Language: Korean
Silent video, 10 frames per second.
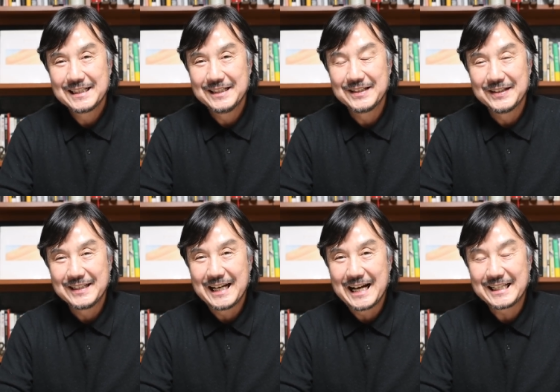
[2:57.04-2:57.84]
그죠?
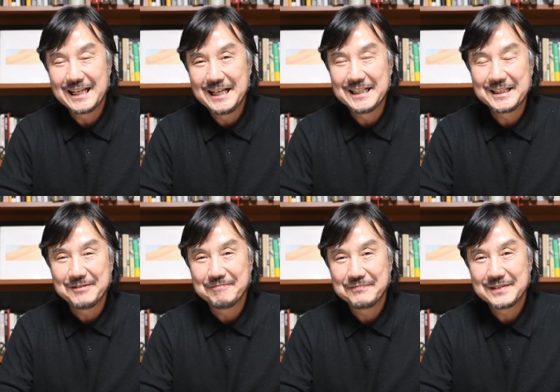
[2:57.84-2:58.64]
야생의
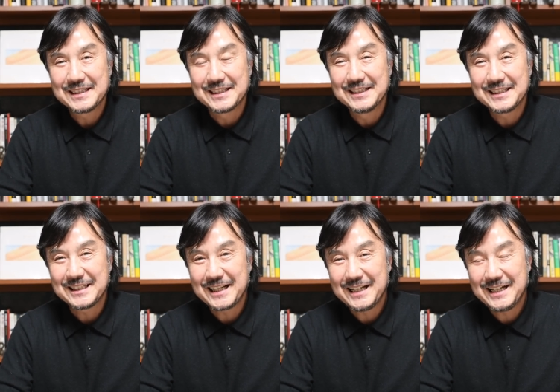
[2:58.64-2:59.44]
느낌. 그걸
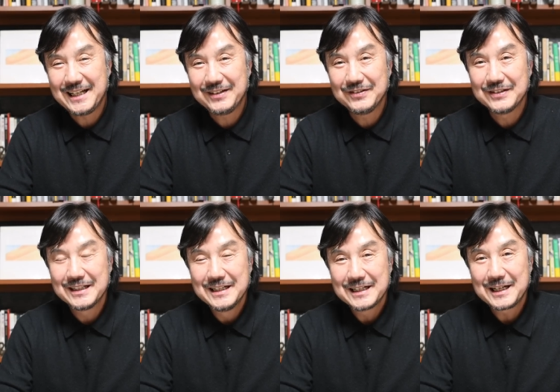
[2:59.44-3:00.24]
그대로
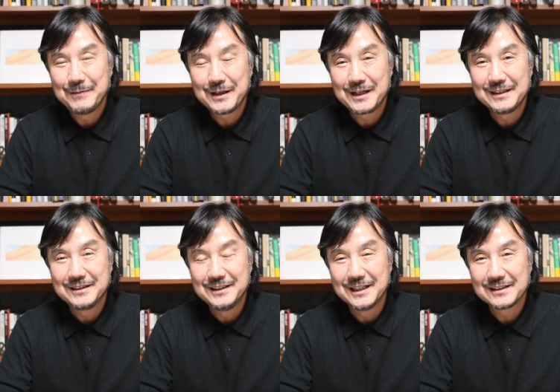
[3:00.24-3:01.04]
카메라를
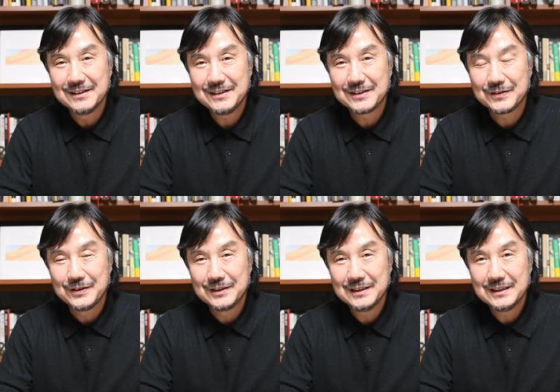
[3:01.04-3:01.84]
들이대서 찍고
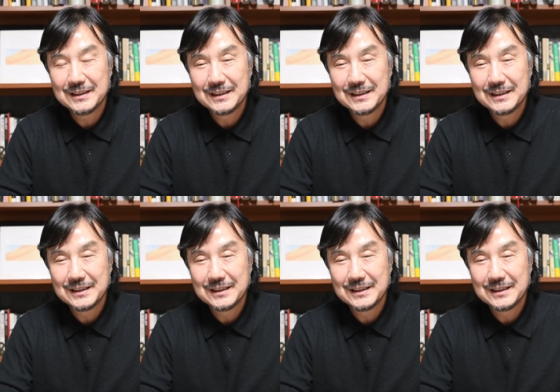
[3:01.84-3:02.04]
있는